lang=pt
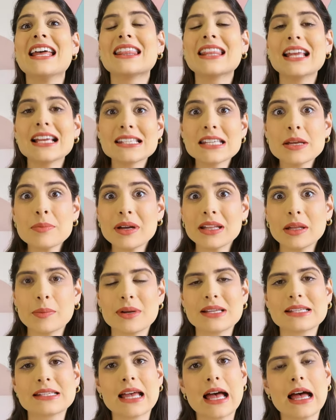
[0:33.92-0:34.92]
Na semana
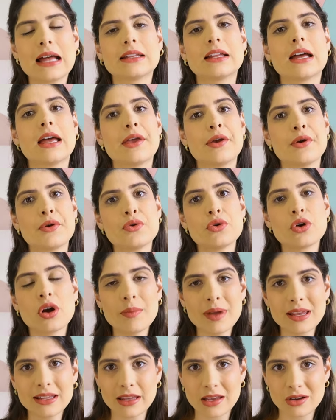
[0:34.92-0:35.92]
passada eu
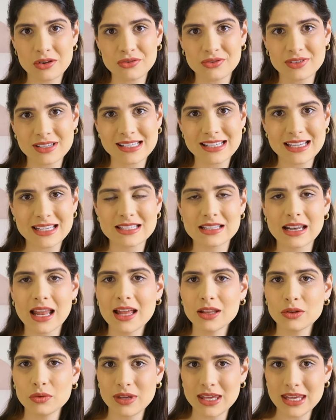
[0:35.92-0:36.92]
comentei com vocês
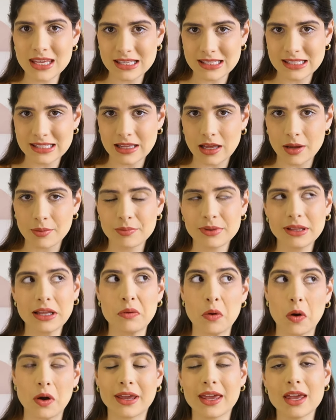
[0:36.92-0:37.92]
lá no Insta.
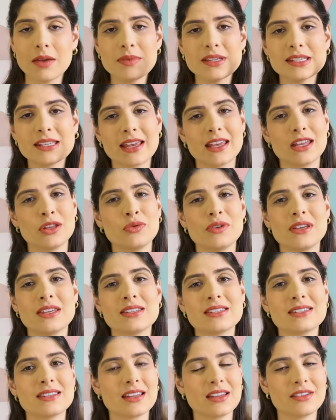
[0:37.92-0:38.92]
Então, ó, quem me segue no
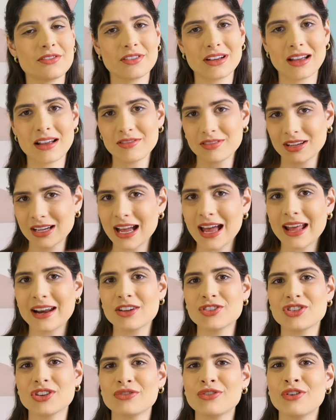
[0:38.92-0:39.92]
Insta
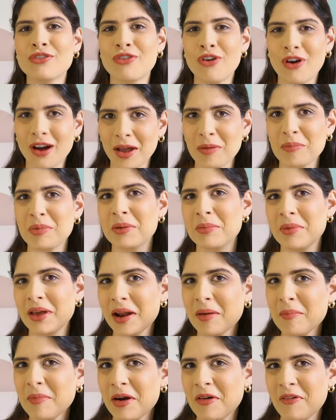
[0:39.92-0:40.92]
garante a fofoca em
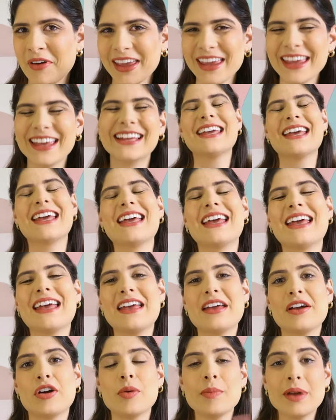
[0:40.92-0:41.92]
primeira mão, hein?
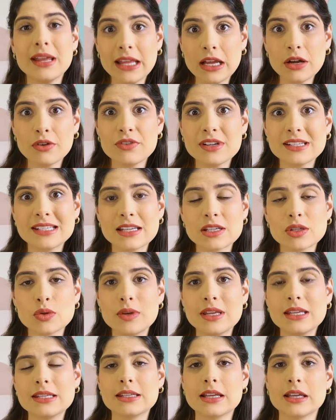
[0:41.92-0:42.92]
É, eu comentei com vocês
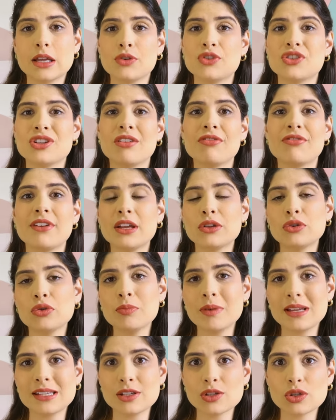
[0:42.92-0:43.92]
no Insta que eu tinha feito
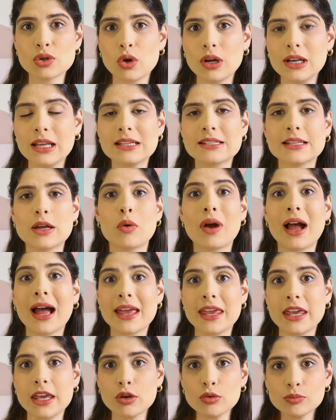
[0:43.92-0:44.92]
umas escolhas, né, um
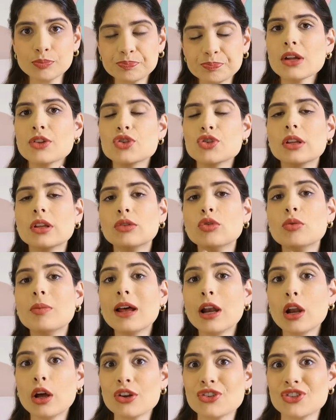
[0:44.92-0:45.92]
carrinho,
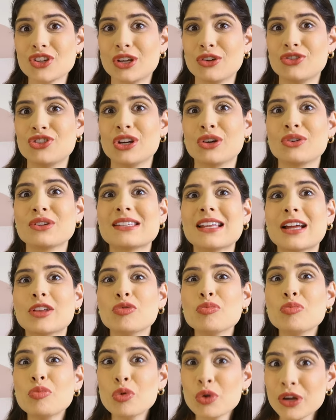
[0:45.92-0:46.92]
numa loja que eu tinha
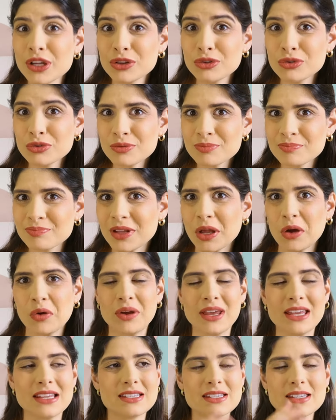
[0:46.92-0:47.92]
gostado muito, que eu
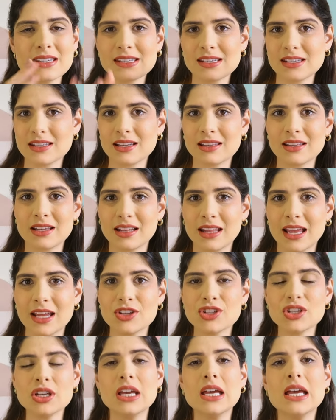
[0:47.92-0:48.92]
conhecia assim na
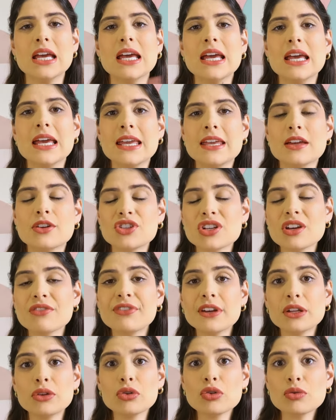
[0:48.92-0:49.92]
internet, e eu tinha
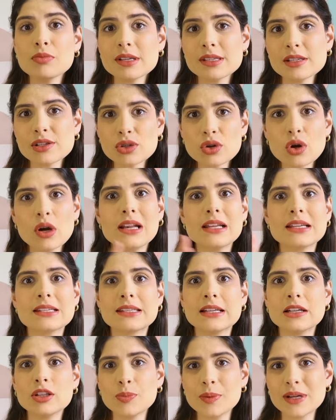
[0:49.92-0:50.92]
feito algumas
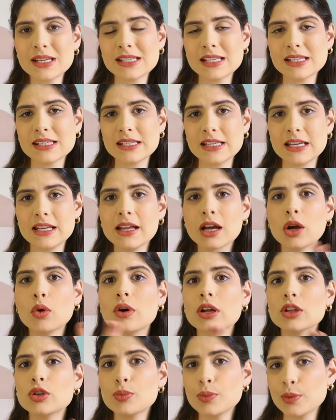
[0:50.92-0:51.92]
escolhas, tanto pra Cecília
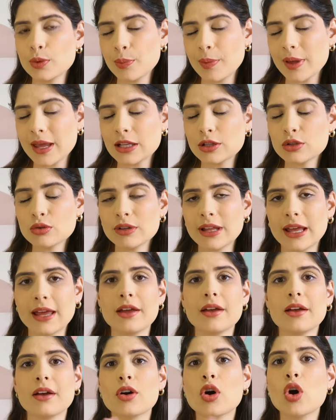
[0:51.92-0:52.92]
quanto pro Pedro,
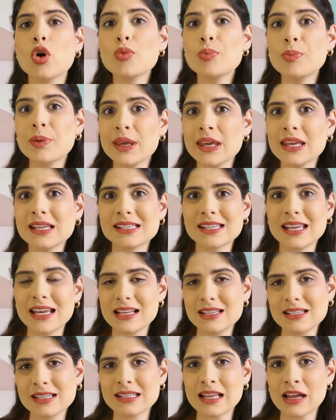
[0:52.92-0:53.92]
né, roupinhas que
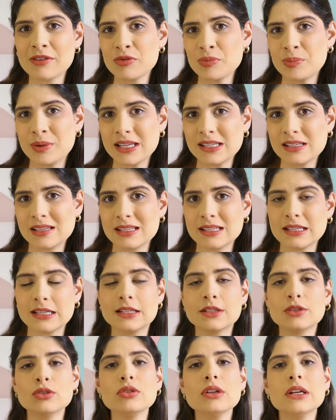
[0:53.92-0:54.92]
eles estavam
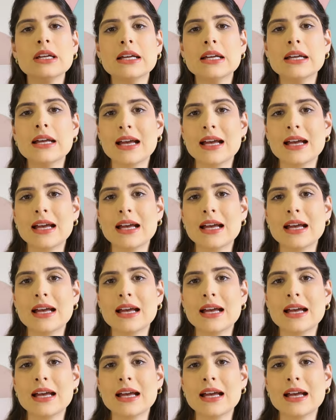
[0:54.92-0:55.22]
precisando.